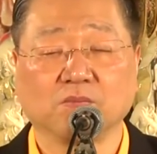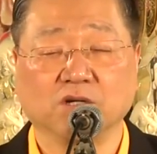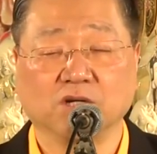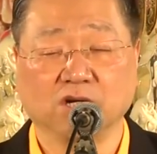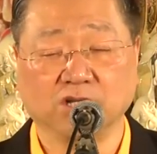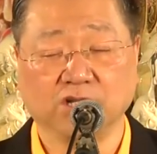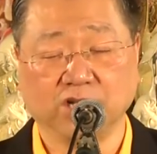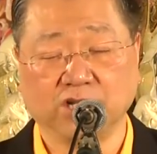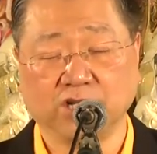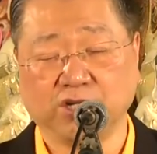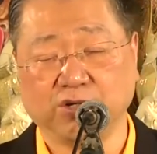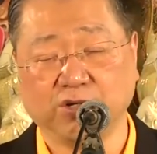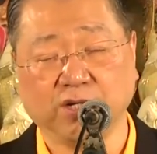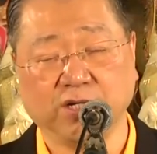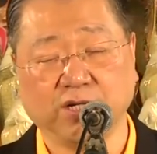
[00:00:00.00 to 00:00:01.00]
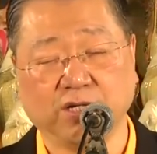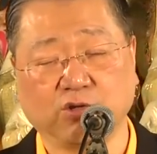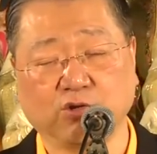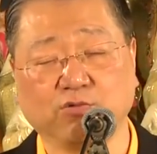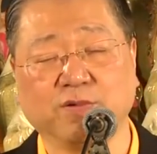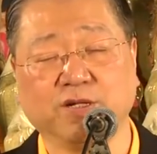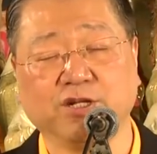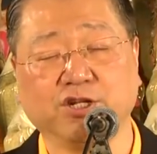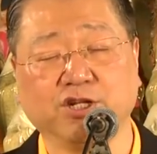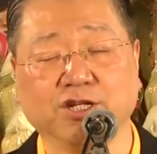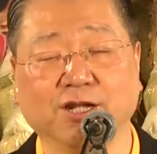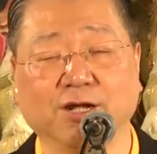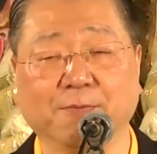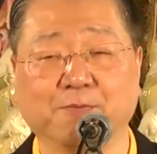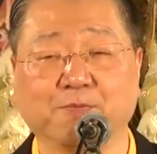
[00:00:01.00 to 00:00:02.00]
哦，你的血液出问题
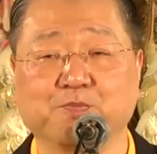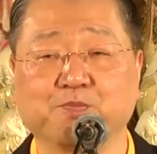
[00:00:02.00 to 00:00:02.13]
了。